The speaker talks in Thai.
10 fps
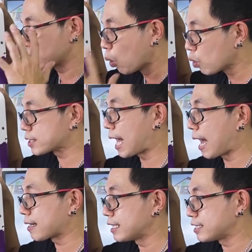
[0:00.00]
ตู้
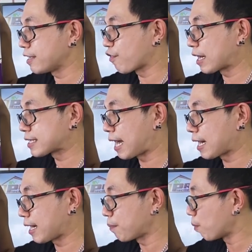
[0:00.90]
ชาร์จดีจีฟ้าชา
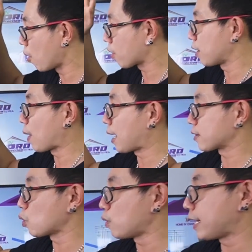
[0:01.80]
ร์จนะครับผมบอกเลยว่า
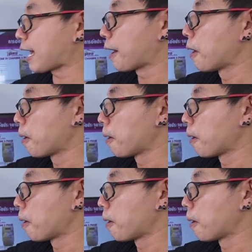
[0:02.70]
ตู้นี้